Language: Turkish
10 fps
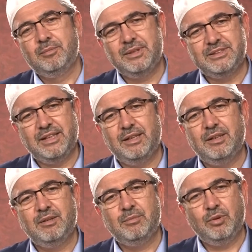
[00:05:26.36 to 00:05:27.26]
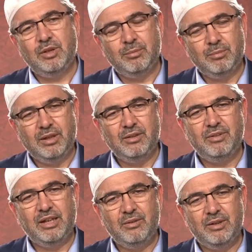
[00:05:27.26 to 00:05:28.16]
Biz de böyle mal
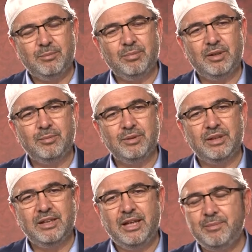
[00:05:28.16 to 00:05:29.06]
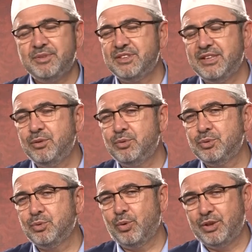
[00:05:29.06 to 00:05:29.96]
ve evlat bakımından hep sizden
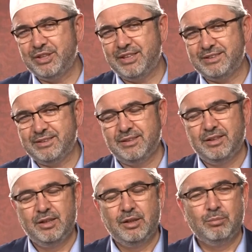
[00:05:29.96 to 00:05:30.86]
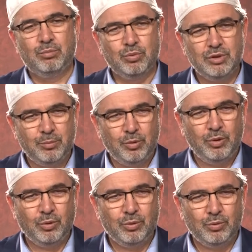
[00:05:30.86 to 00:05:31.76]
üstün olacağız. Burada
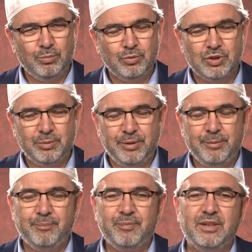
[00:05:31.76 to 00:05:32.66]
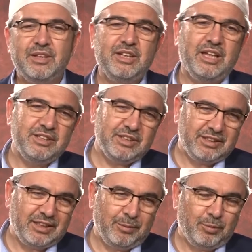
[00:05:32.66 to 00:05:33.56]
böyle olduğumuz gibi
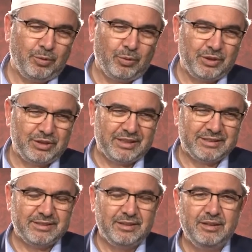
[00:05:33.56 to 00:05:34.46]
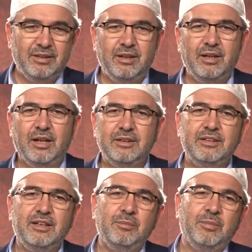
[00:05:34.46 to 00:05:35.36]
gelecekte de böyle olacağız.
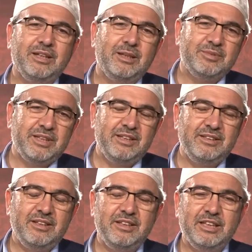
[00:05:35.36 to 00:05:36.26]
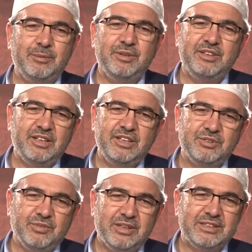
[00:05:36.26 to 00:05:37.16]
Hatta madem senin dediğin gibi
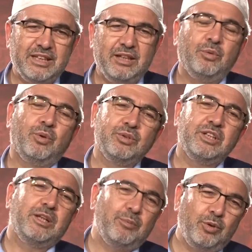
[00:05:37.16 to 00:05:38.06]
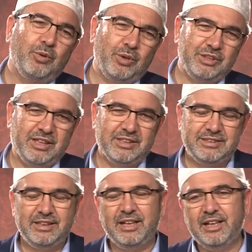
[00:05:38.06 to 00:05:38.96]
diriliş varsa orada da böyle
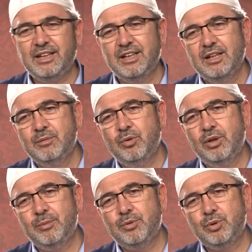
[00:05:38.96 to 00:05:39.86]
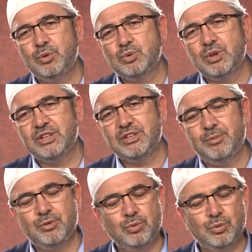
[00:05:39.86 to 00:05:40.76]
olacağız diyerek böyle bir
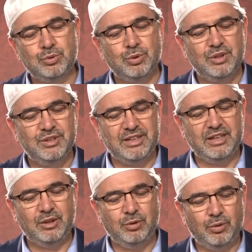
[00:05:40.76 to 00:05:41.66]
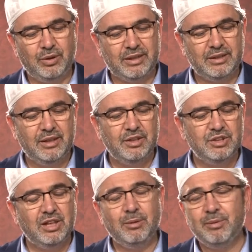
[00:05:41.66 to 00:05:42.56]
küstahça bir duruş sergiliyorlar.
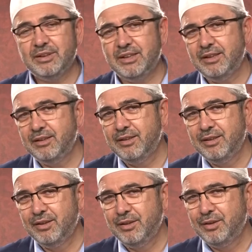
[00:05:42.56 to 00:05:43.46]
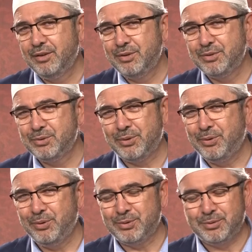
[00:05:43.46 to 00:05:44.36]
Cenab-ı Hak da
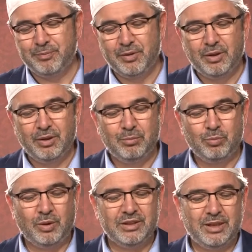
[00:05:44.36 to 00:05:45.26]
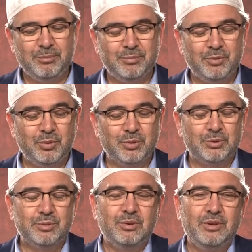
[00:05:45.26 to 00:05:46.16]
soruyor. Bu adam
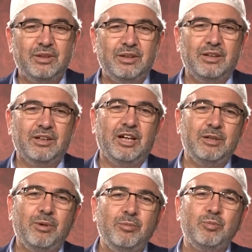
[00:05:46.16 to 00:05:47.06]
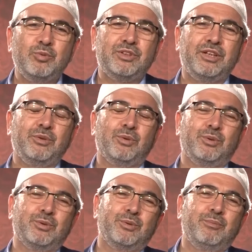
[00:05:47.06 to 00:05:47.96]
diyor gayba mı muttali
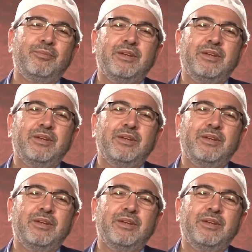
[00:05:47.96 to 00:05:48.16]
oldu?